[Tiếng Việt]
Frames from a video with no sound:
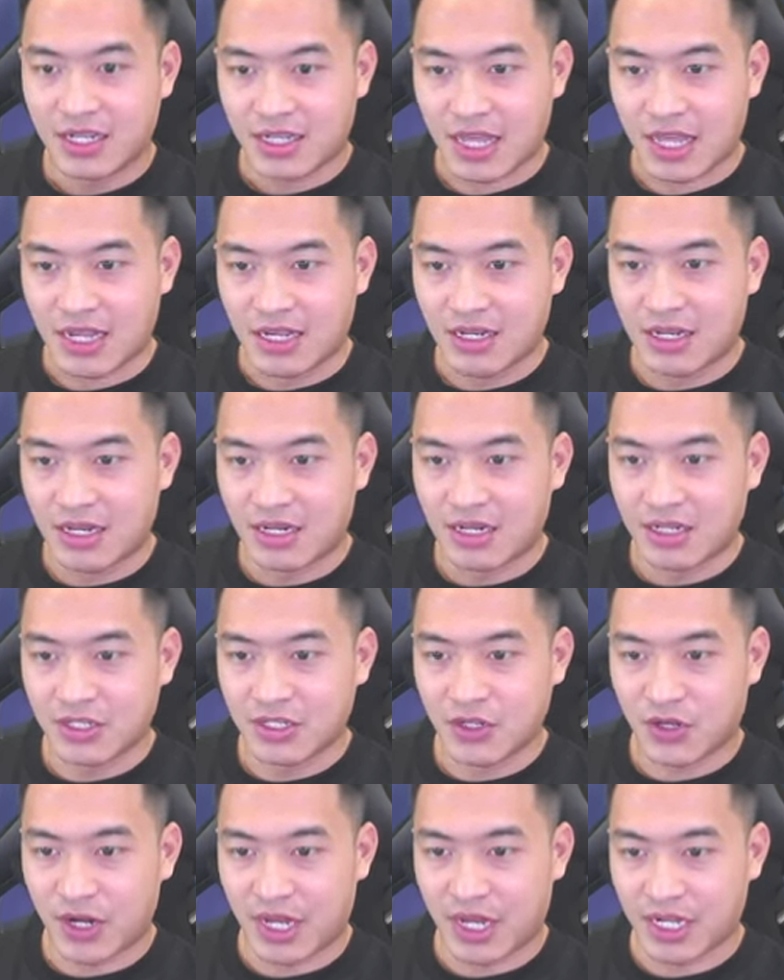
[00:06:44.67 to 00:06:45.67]
anh cơ
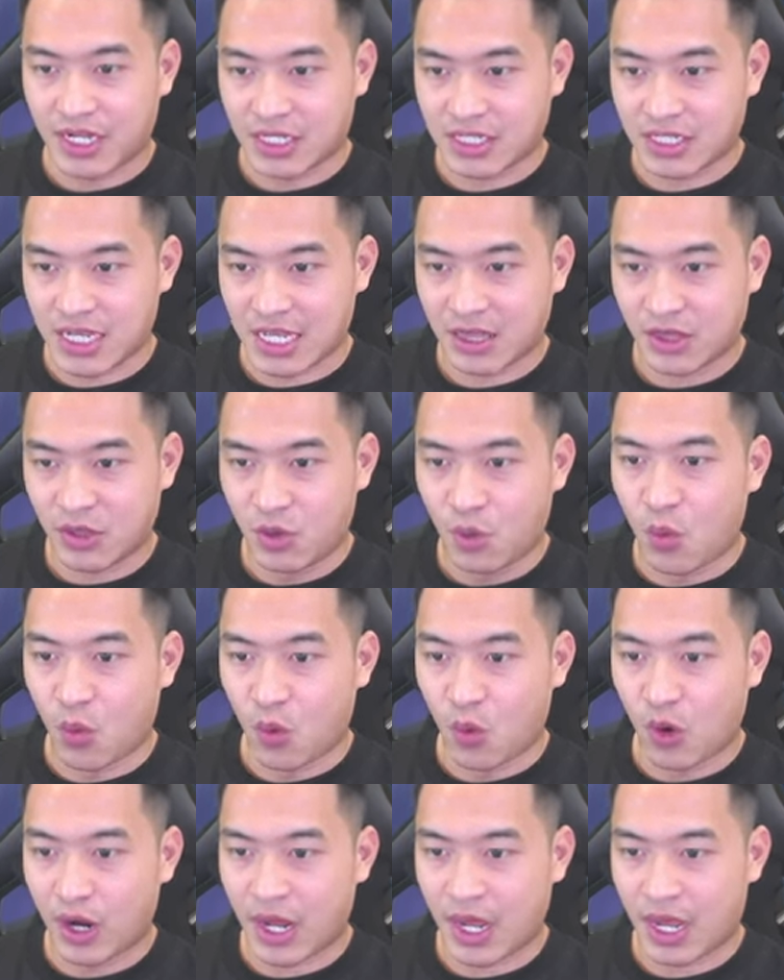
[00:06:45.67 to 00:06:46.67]
rồi này sát
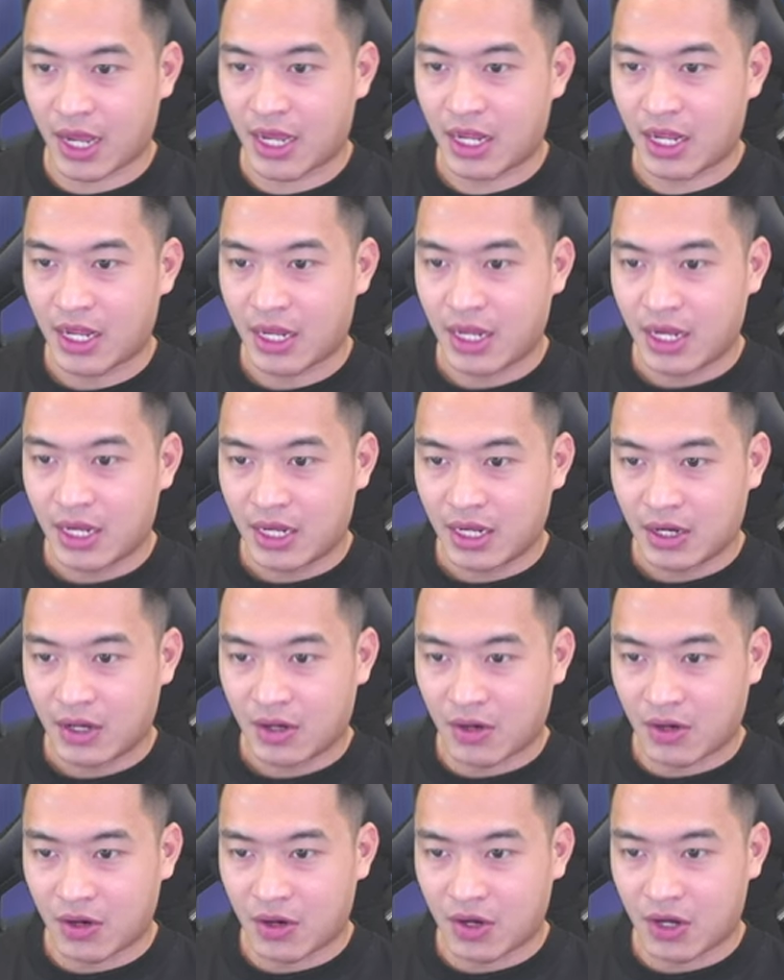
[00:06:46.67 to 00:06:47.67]
thủ rồi này
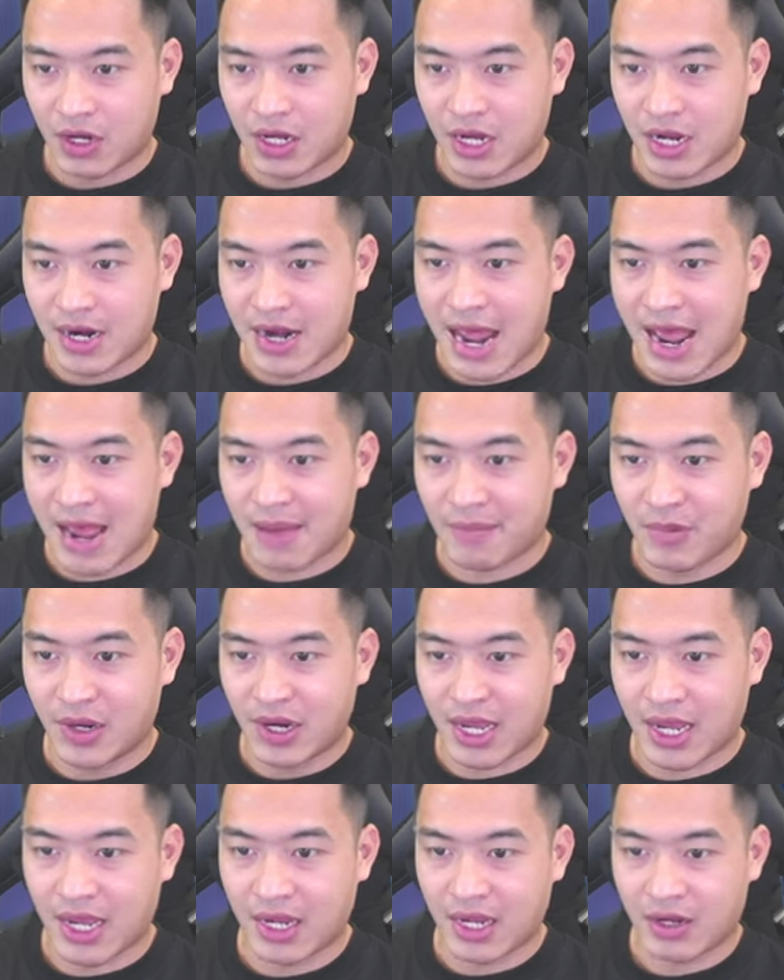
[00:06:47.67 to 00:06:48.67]
có đam rồi
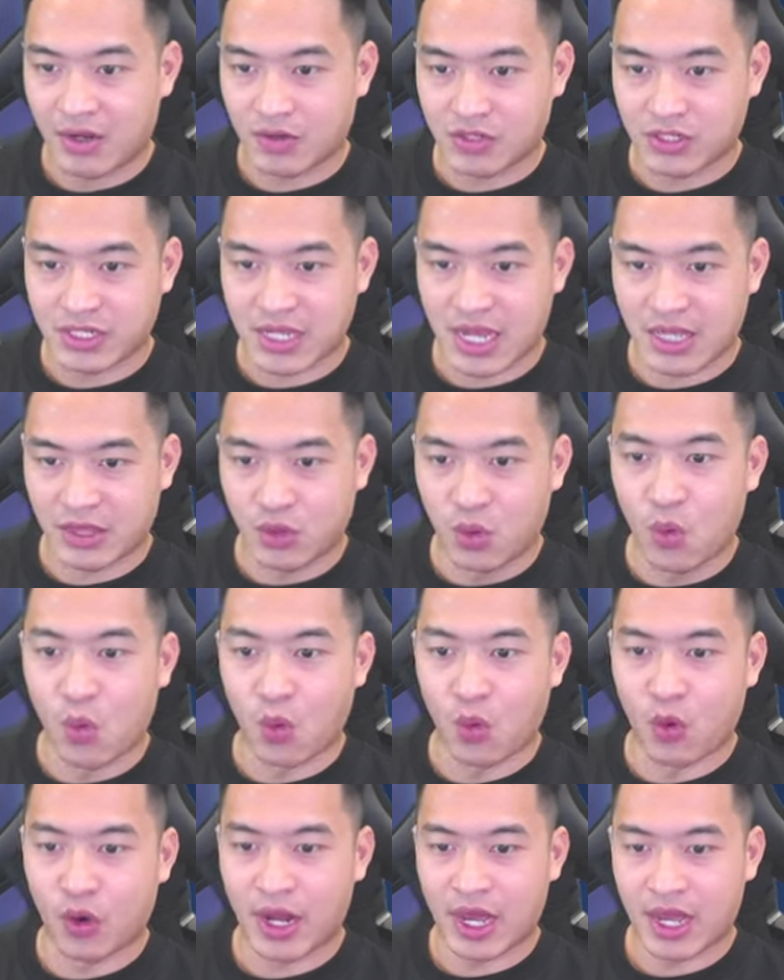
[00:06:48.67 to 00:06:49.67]
này có xạ
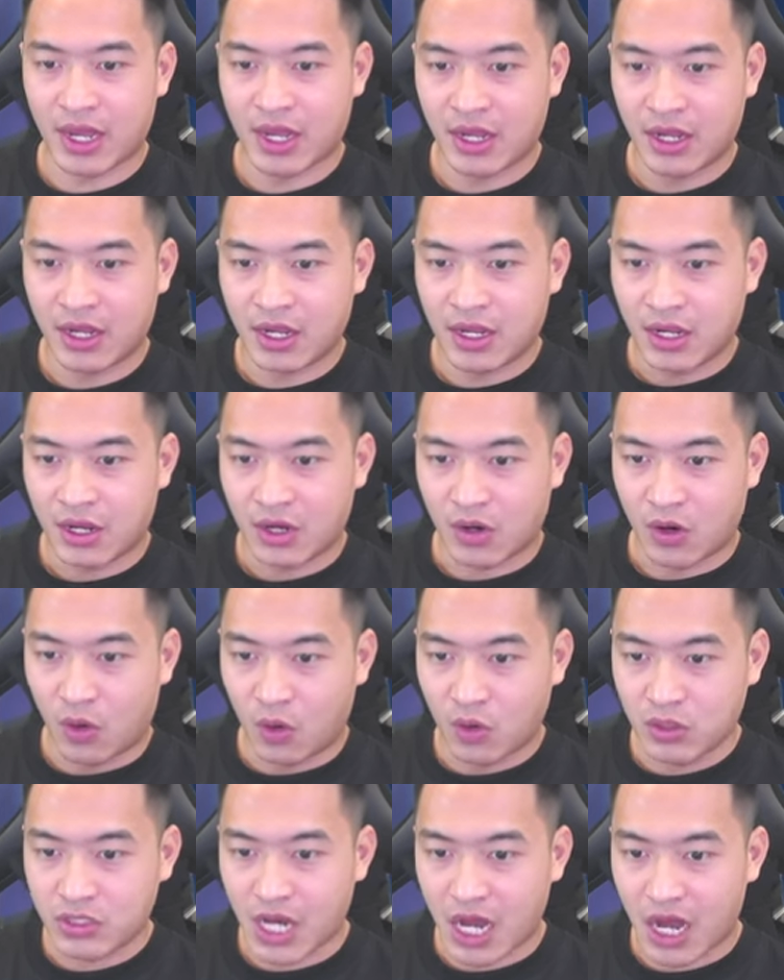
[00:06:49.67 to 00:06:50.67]
thủ rồi này có
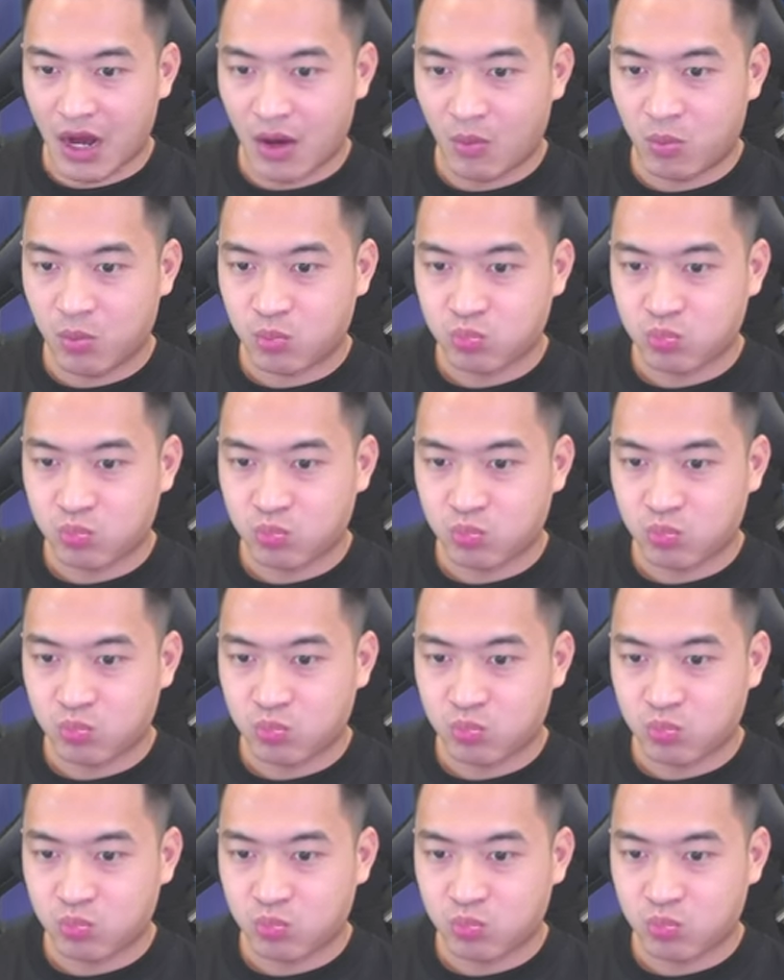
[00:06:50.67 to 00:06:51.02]
hỗ trợ không